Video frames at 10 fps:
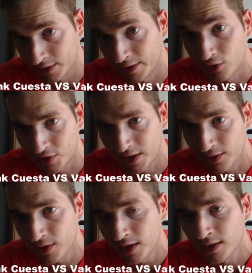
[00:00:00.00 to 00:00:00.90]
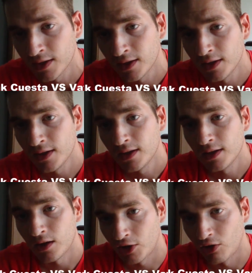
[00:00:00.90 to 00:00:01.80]
entre otras aves,
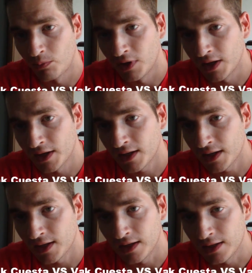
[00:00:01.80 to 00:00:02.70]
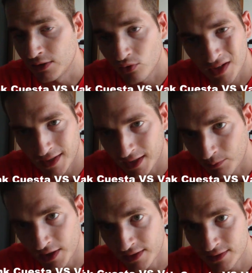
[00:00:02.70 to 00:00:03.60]
Ahora lo explicaré y nunca
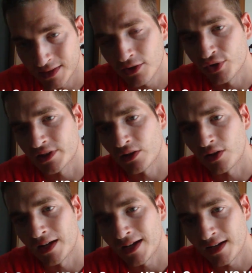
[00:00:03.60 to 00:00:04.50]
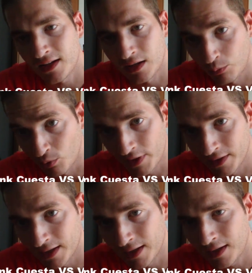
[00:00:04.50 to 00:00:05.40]
jamás le he cortado las alas, las
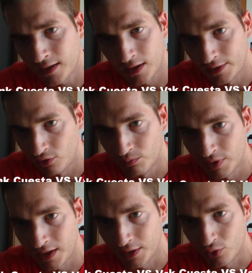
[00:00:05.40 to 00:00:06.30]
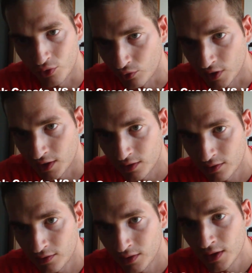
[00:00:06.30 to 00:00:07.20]
plumas del ala a ningún pájaro, nunca.
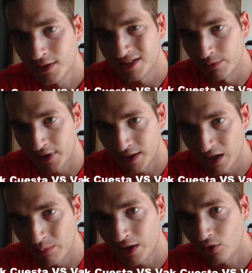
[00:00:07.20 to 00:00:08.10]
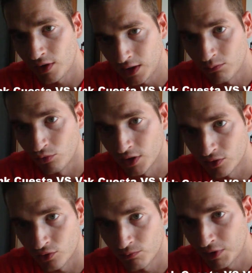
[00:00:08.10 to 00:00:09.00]
Se me han escapado y han
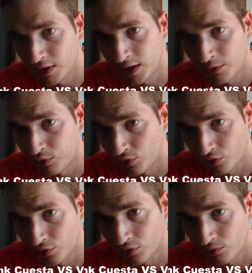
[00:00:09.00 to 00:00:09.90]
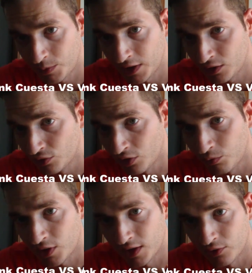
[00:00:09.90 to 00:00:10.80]
vuelto. Pero eh, poco yo no, periquito
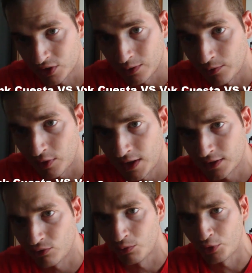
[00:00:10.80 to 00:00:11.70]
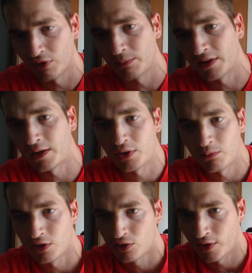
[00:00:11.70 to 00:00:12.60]
no, porque no sabe volar. Tuvo un problema de
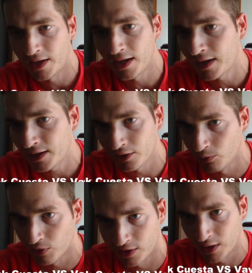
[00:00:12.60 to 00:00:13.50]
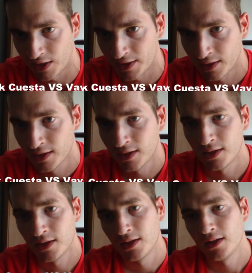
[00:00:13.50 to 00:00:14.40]
nacimiento en la ala y no volar.
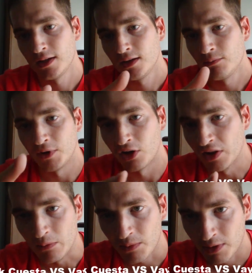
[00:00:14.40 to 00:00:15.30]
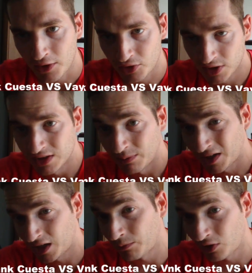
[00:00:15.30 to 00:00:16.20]
Pero los demás pájaros sí se me
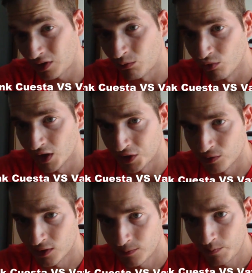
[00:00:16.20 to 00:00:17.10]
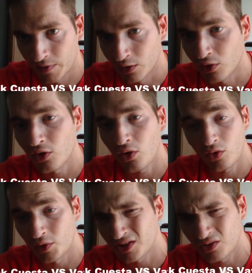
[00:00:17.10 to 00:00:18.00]
han escapado y han vuelto.
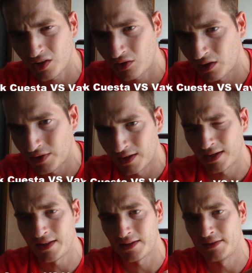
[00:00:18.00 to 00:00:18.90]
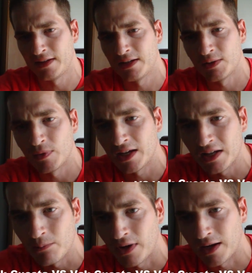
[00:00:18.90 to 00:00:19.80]
No, con esto no quiero decir nada de que me
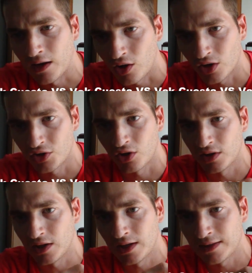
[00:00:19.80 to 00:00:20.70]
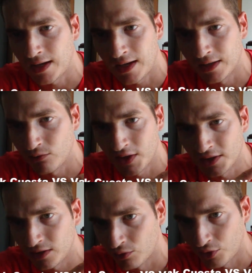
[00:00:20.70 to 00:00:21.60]
quieran más que a otro ni tal y
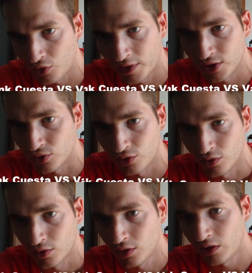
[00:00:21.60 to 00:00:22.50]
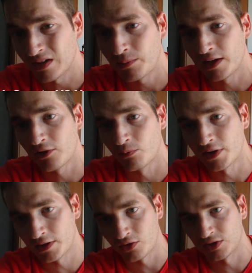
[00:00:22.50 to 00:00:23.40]
cual, ningún rollo de eso, no. Os voy a explicar un
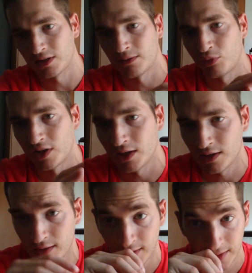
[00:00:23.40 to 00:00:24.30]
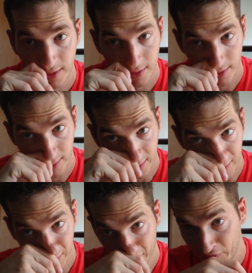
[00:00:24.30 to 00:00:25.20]
par de cositas, porque
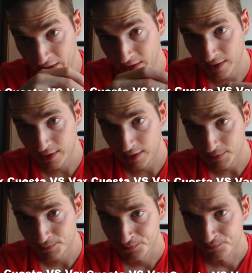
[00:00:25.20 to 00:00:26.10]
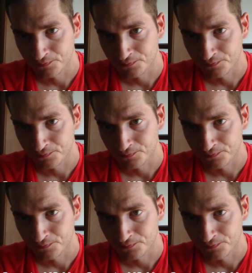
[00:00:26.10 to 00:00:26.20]
Fran dice